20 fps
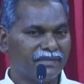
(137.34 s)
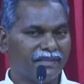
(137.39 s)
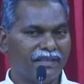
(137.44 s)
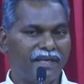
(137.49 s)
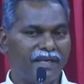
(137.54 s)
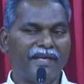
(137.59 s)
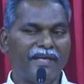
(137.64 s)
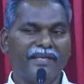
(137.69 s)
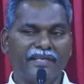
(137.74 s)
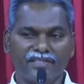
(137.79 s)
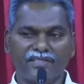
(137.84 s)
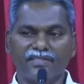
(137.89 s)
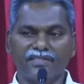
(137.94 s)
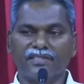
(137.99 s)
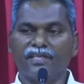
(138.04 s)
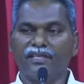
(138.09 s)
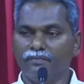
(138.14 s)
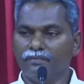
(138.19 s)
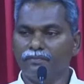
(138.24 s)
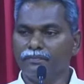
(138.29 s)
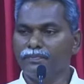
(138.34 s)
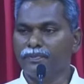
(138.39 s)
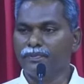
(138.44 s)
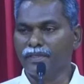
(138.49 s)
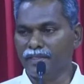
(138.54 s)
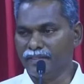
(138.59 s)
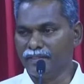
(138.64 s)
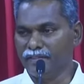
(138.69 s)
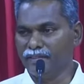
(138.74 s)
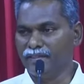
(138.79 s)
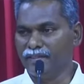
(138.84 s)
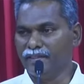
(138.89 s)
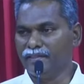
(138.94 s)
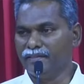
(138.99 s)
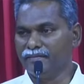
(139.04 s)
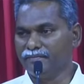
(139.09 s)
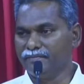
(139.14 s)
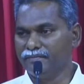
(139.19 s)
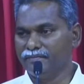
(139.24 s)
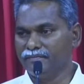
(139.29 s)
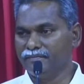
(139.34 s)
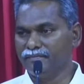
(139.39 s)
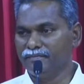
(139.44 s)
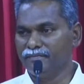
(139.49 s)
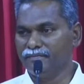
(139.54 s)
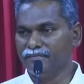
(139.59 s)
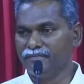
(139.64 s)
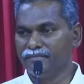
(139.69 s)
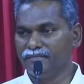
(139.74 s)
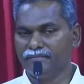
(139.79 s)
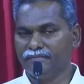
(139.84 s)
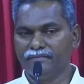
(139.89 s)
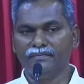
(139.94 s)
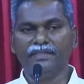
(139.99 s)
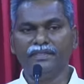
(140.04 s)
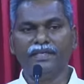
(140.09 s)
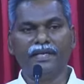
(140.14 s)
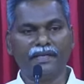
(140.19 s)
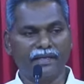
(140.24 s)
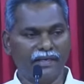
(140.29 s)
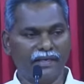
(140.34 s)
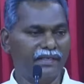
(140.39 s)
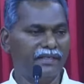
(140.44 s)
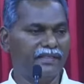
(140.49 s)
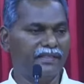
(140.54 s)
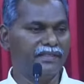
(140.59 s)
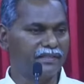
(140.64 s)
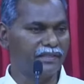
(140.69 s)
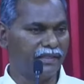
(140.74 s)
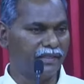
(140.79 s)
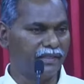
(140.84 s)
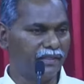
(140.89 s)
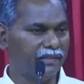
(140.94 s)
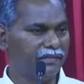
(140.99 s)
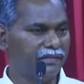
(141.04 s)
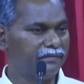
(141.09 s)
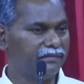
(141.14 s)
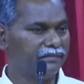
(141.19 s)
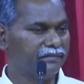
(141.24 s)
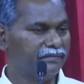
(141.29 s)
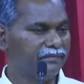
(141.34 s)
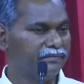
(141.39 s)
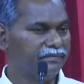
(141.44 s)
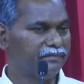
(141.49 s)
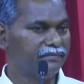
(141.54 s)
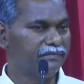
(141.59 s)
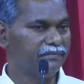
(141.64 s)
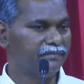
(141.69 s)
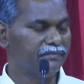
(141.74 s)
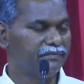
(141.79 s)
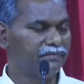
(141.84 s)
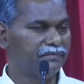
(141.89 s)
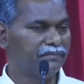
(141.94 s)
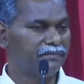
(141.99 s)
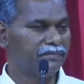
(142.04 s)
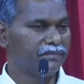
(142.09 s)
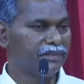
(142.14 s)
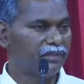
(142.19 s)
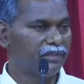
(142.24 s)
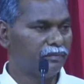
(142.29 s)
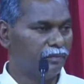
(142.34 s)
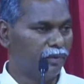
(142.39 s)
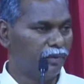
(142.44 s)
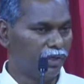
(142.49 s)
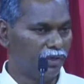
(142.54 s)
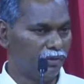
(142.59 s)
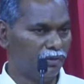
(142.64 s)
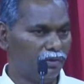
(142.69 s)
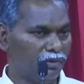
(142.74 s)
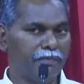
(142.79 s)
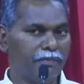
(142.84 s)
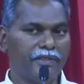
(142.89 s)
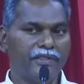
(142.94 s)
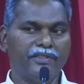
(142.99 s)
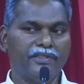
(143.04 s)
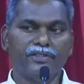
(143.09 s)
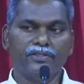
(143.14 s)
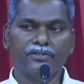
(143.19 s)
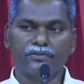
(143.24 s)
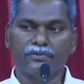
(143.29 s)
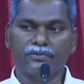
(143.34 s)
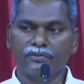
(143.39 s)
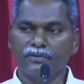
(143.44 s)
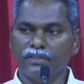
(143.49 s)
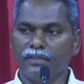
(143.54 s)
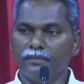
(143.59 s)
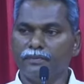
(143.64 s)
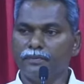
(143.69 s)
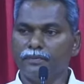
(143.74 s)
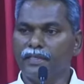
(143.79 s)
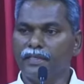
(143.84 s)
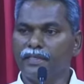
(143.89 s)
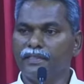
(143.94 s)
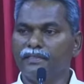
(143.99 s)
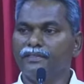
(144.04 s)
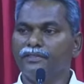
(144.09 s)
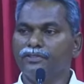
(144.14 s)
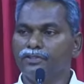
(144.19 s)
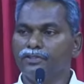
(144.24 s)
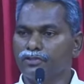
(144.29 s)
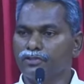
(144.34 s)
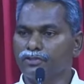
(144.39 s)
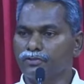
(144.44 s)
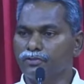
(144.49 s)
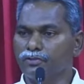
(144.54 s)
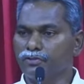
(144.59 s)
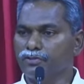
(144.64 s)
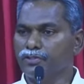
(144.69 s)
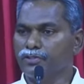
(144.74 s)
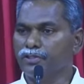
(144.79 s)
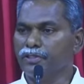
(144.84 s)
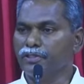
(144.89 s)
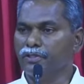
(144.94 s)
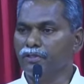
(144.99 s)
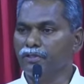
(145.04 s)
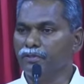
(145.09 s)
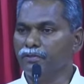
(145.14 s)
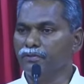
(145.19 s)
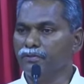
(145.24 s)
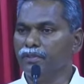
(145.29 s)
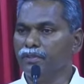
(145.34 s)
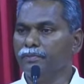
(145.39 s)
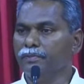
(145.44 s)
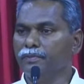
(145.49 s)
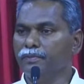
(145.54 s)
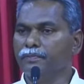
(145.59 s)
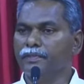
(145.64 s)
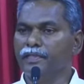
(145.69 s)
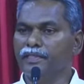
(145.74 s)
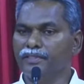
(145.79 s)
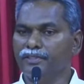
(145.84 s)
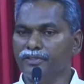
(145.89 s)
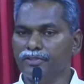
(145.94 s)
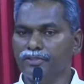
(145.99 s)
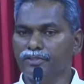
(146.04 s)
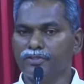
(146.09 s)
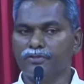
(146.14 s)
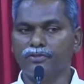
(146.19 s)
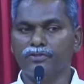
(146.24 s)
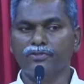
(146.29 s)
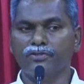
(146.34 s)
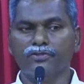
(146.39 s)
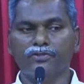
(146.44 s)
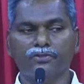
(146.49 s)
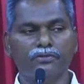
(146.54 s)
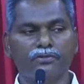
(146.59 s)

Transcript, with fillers: అడిగే స్థలం ప్రార్థన మీరు ఎక్కడైనా సరే పొలంలో పని చేసుకుంటున్నప్పుడు ప్రార్థన చేసుకోవచ్చు ఇంట్లో ఉన్నప్పుడు ప్రార్థన చేసుకోవచ్చు